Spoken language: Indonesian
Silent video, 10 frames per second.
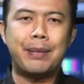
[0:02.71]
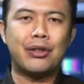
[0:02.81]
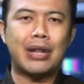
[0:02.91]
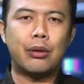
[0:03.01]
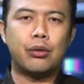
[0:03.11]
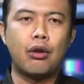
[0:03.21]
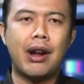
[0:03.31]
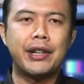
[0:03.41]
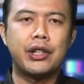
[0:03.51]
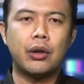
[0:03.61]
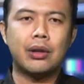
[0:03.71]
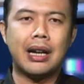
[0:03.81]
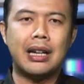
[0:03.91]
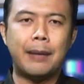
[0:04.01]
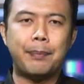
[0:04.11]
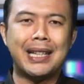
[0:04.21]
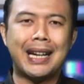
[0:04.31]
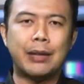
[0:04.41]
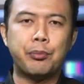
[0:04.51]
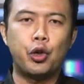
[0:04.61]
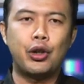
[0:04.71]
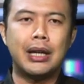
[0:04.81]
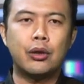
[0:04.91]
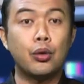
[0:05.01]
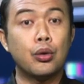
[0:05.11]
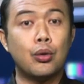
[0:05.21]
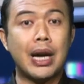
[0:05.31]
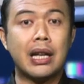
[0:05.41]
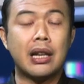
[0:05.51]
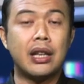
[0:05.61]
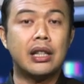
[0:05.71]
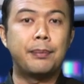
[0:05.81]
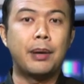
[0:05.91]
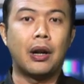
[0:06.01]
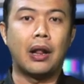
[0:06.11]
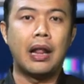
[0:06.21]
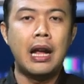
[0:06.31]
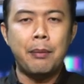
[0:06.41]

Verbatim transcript: berstatus zona hijau terhadap penyakit mulut dan kuku akhirnya jebol.